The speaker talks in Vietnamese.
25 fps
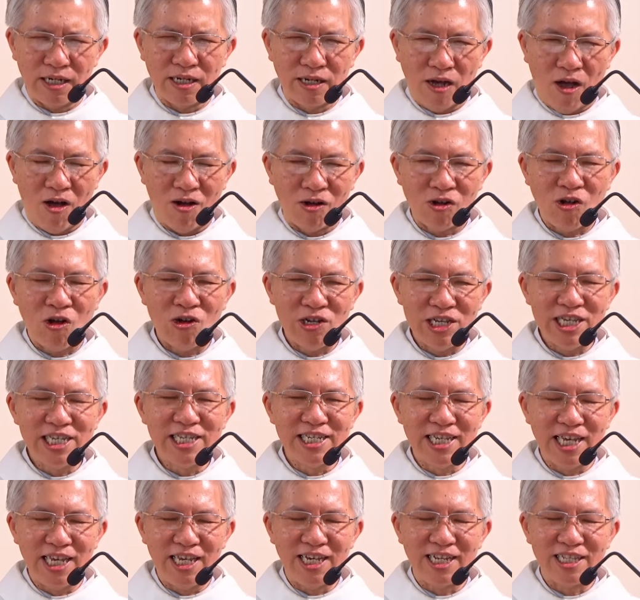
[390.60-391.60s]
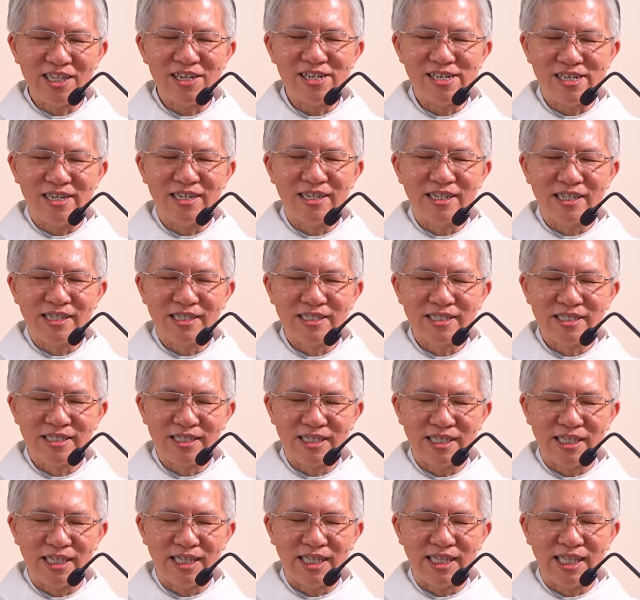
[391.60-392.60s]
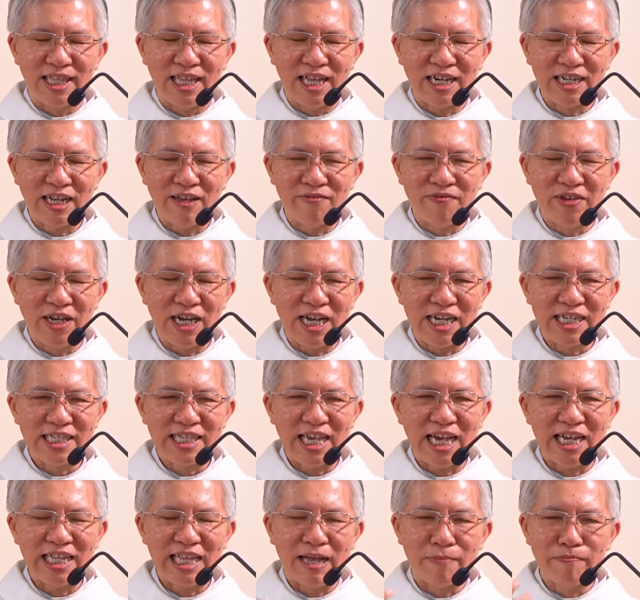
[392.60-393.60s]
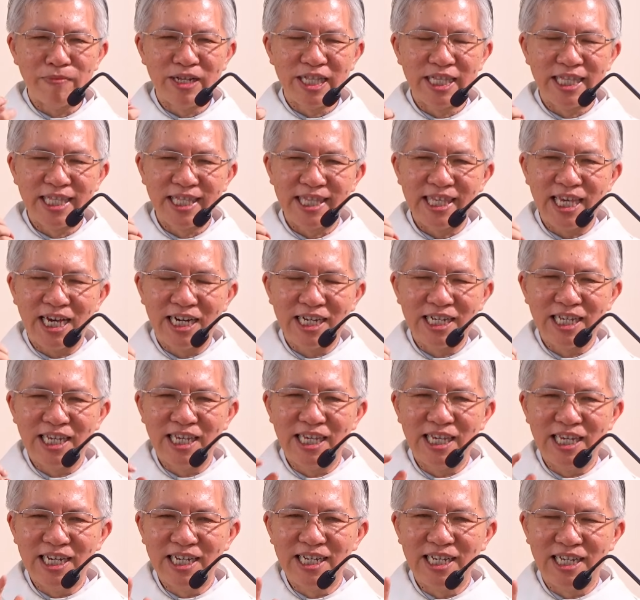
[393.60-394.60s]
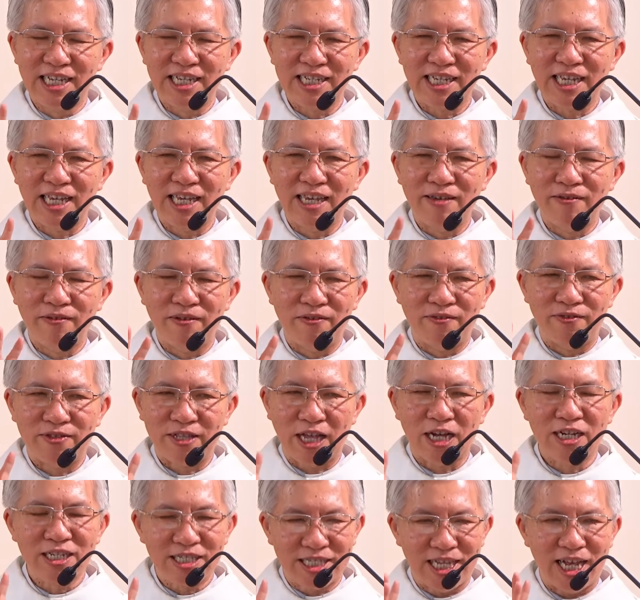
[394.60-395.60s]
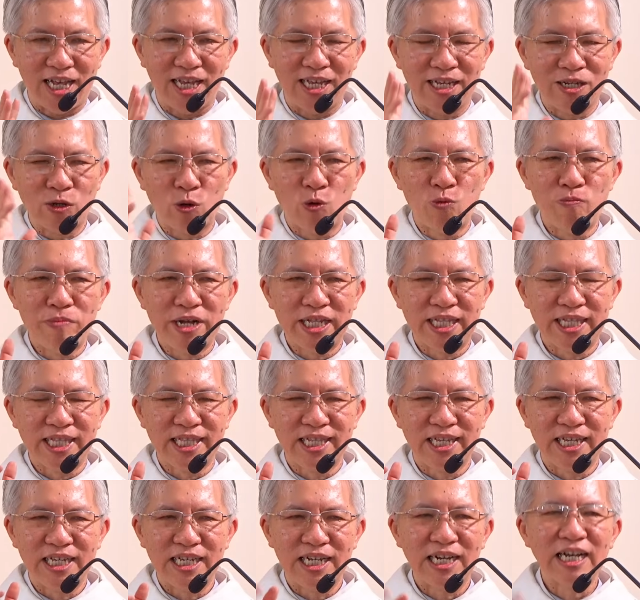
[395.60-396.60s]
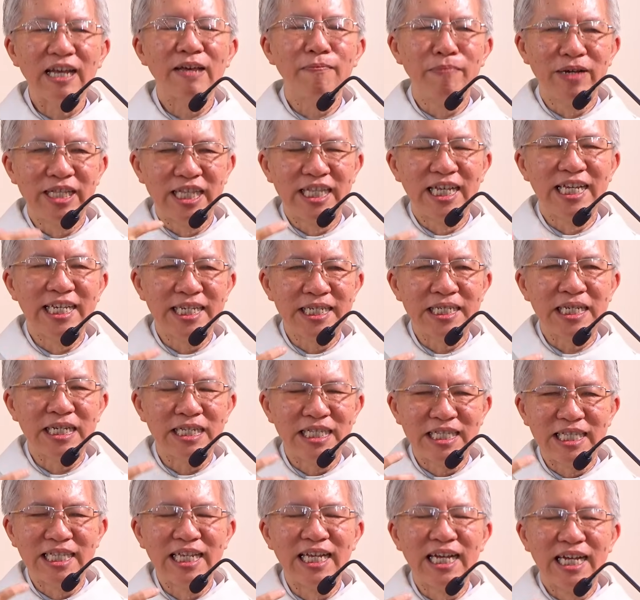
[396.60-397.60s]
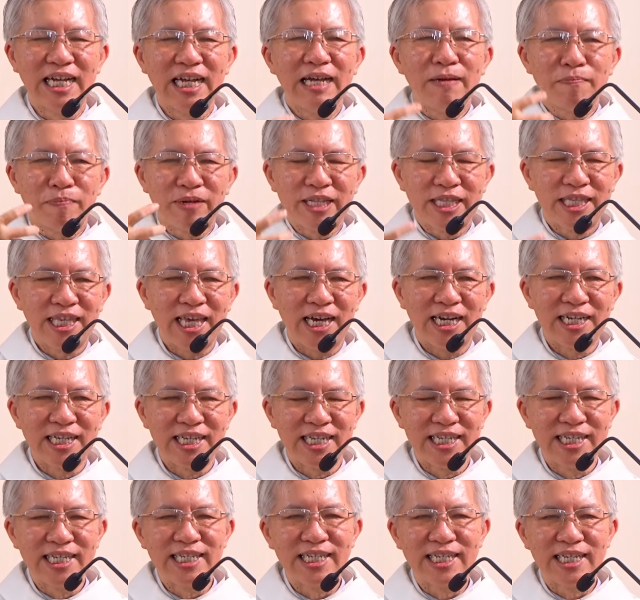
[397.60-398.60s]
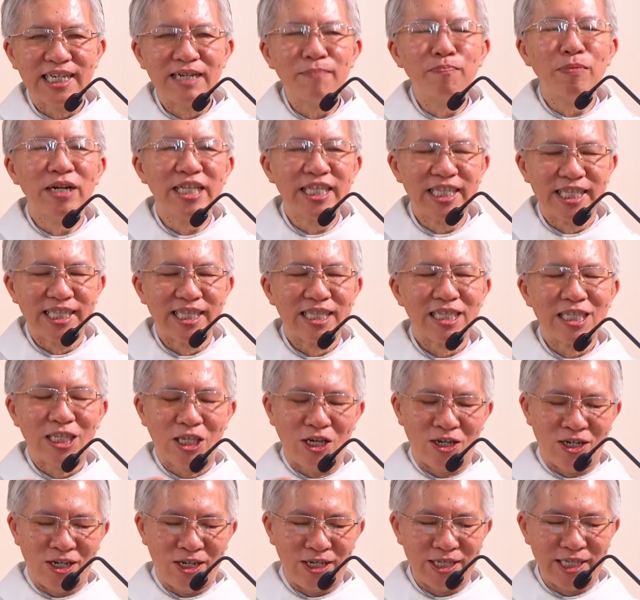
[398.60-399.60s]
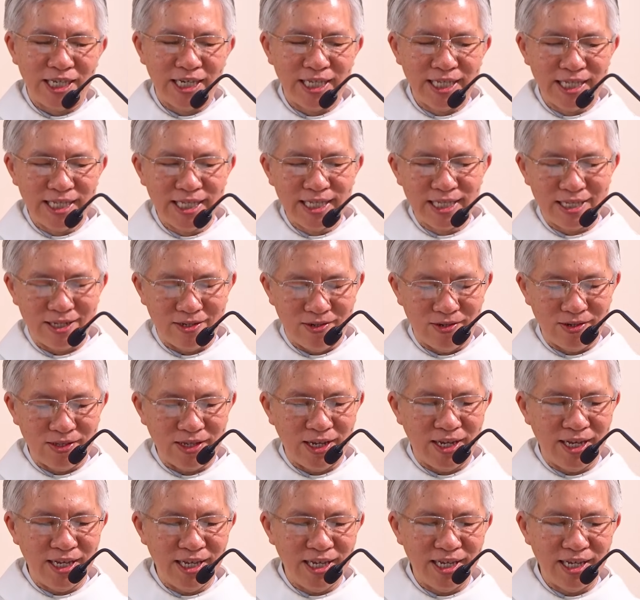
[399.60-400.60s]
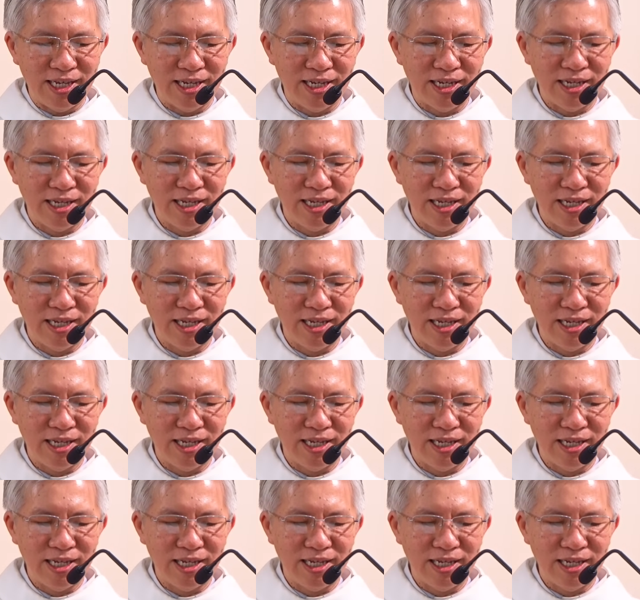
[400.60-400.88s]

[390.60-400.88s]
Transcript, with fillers: họ có ý nghĩa đó ờ, là cái việc ăn chay là mình dâng hiến cái thân thể của mình khi mình hy sinh mình dâng mình cho chính thượng đế